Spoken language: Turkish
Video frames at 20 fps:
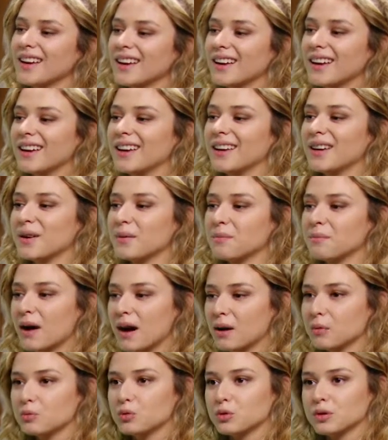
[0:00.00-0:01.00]
Ee,
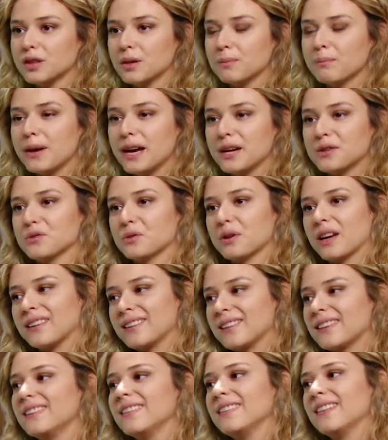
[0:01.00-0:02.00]
ben burada pek çok
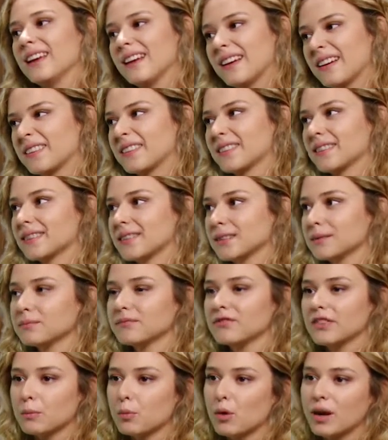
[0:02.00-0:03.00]
etkinliğe
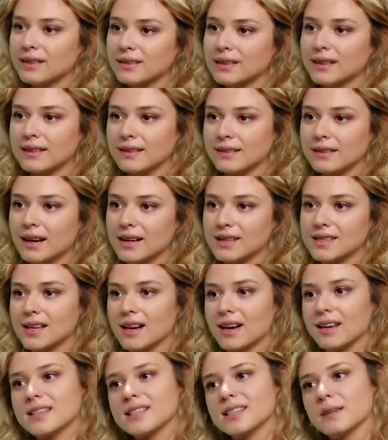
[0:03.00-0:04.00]
katıldım ve bu etkinlikler
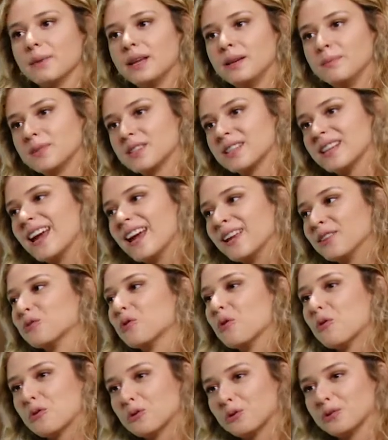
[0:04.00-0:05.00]
sayesinde benim için en
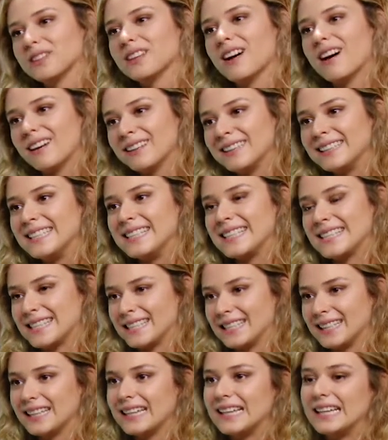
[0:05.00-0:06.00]
doğru olan
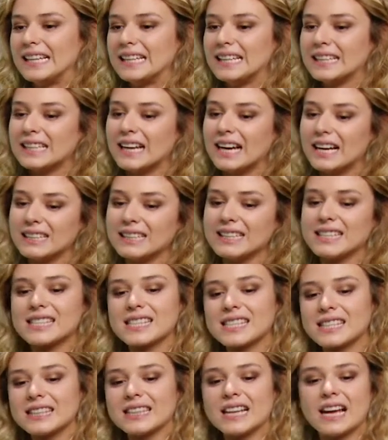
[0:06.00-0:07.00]
hangisi ya da
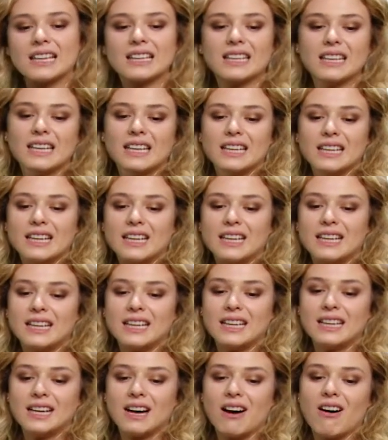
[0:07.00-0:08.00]
hangisinden
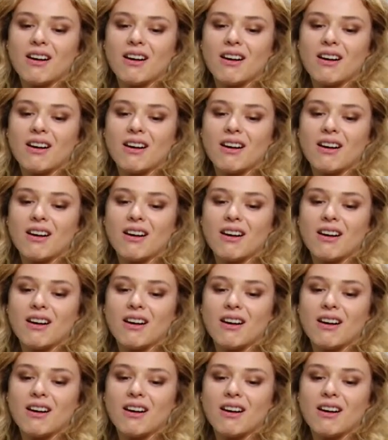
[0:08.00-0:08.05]
e,